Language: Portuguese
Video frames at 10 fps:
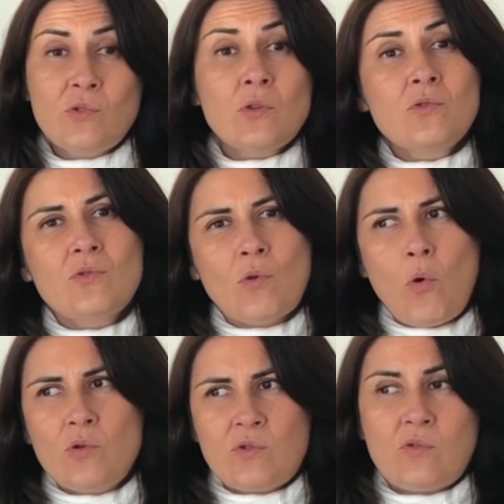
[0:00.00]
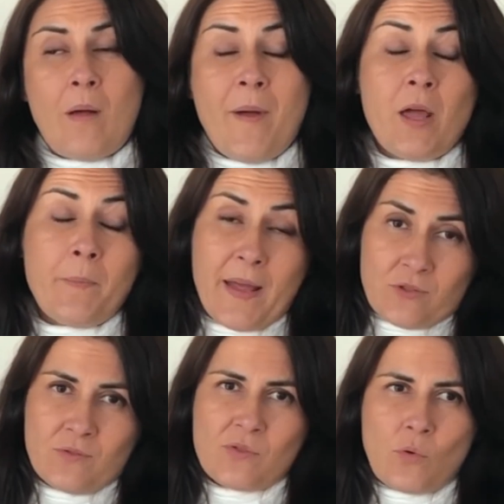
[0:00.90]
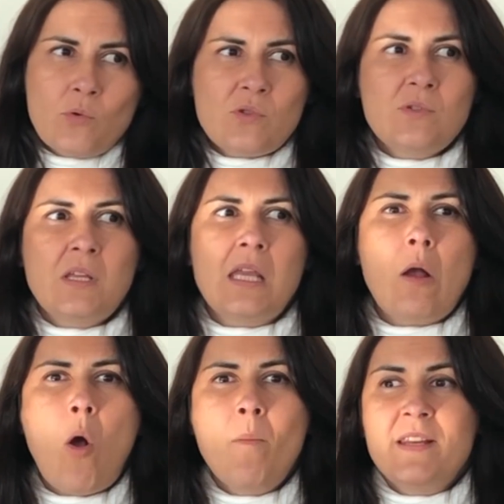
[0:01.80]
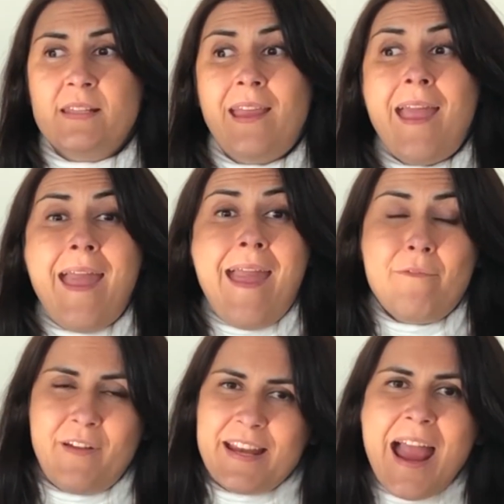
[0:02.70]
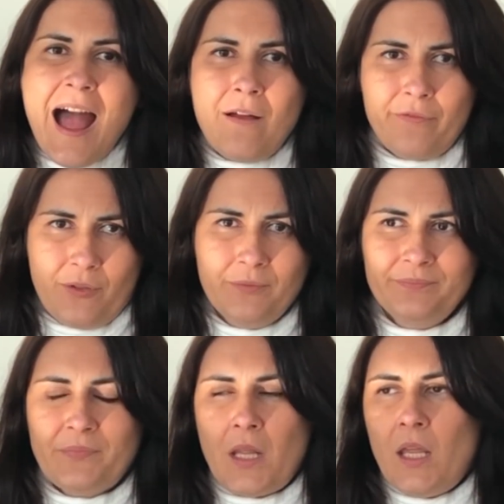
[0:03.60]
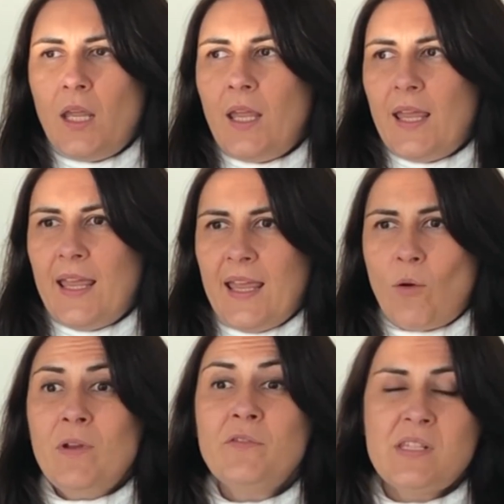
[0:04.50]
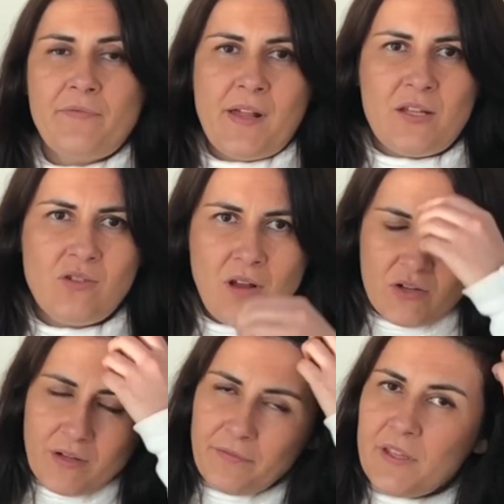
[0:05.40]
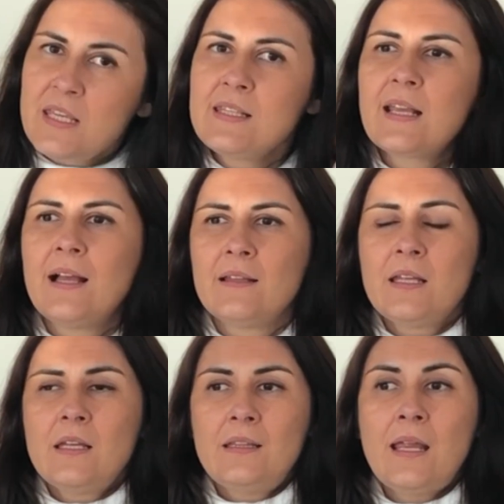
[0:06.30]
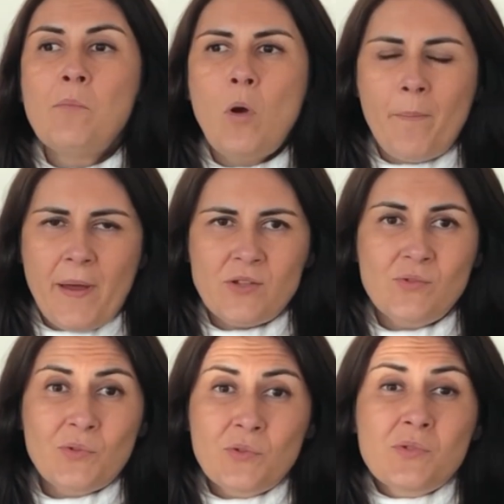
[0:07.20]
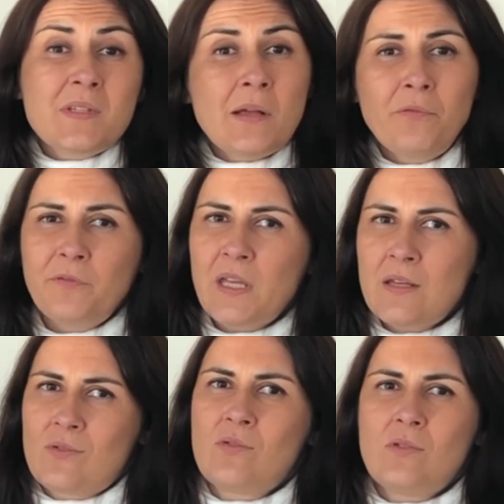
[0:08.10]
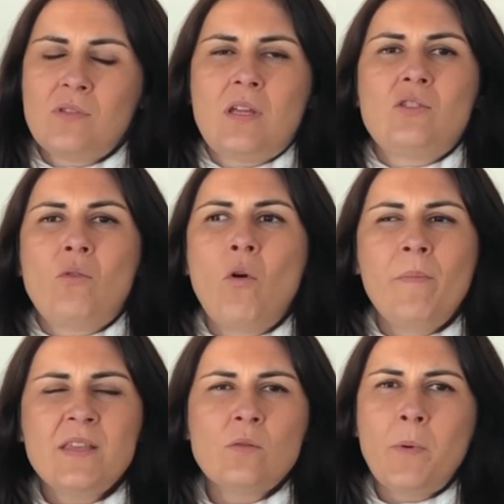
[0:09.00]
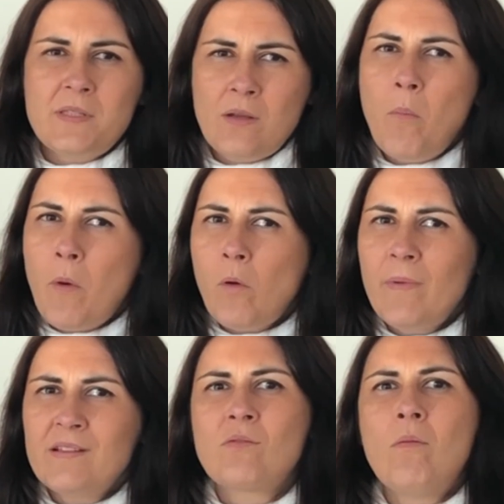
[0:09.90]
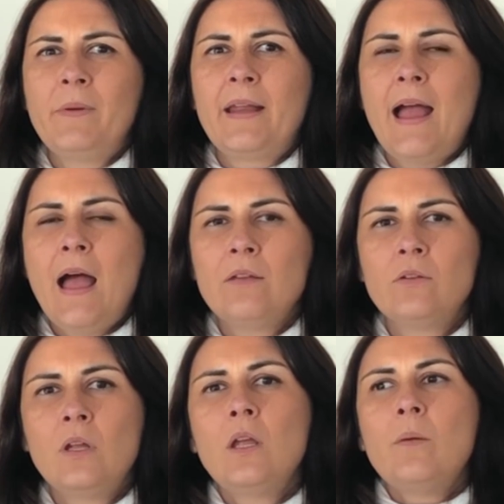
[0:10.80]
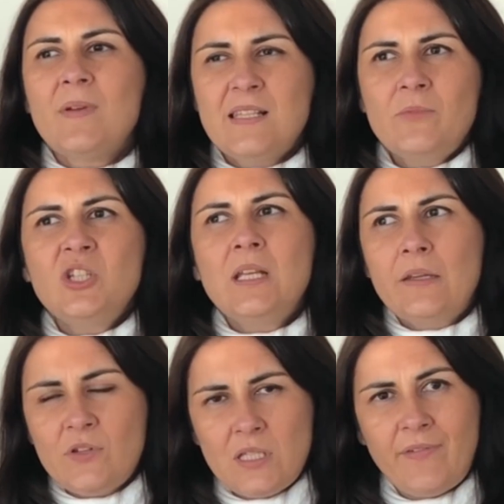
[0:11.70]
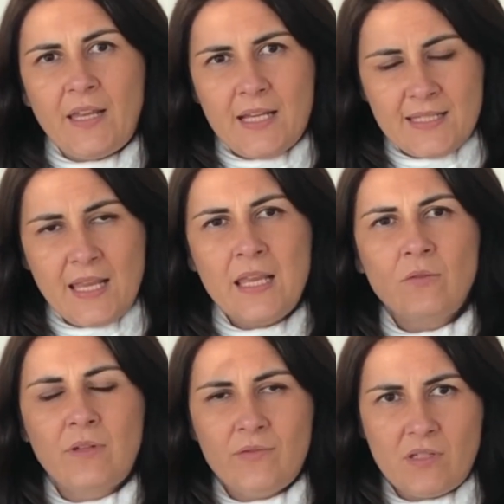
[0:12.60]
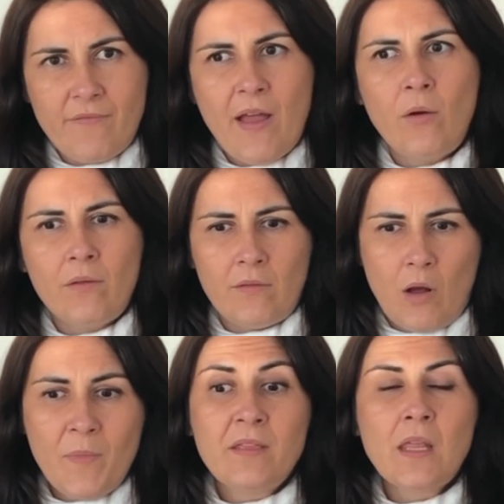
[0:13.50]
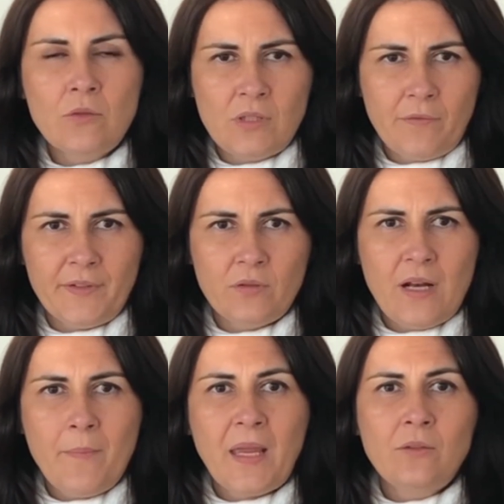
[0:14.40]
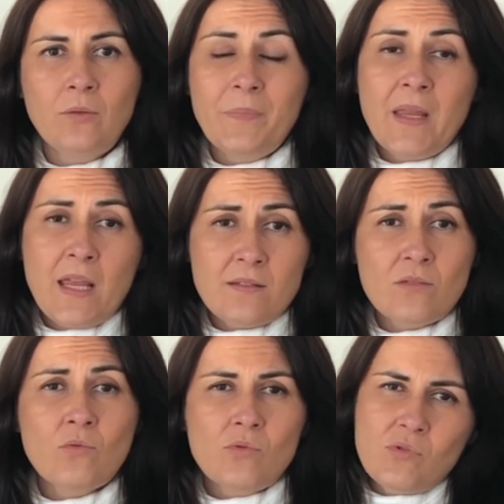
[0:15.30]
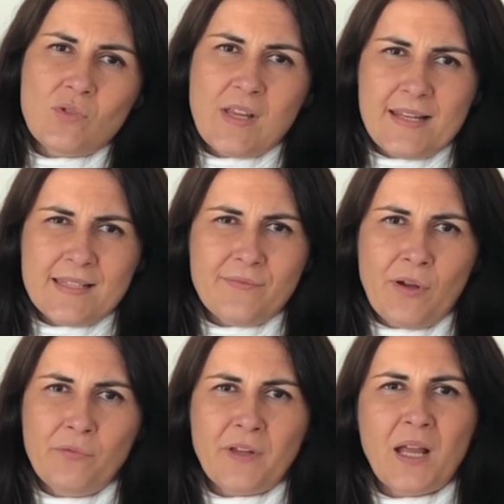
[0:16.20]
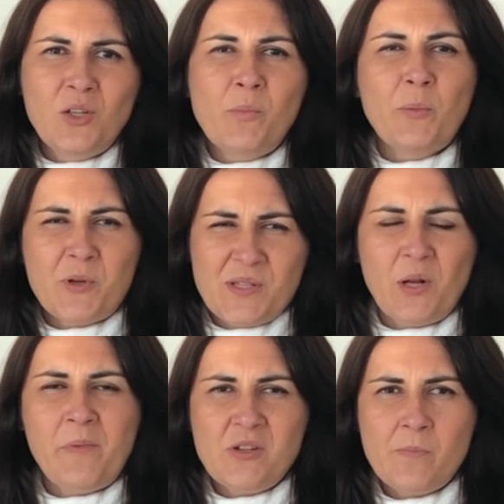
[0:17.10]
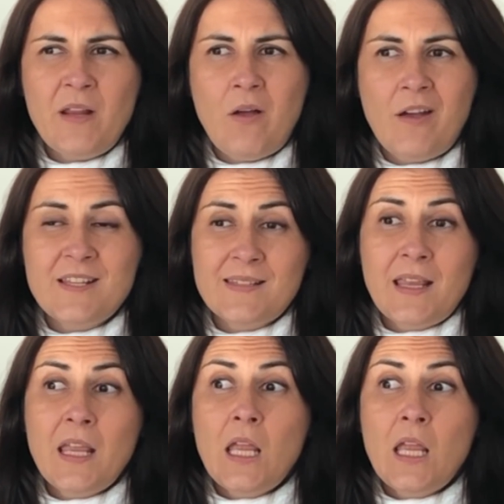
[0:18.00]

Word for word: Todos os custos, a maior parte dos custos em e-commerce é variável. É, quando você fala de loja física, tem boa parte dos custos que são fixos, ou seja, o começo pode ser um pouco mais complicado, mas à medida que você vai crescendo, que você vai aumentando o teu faturamento, esses custos eles vão ficando proporcionalmente menores.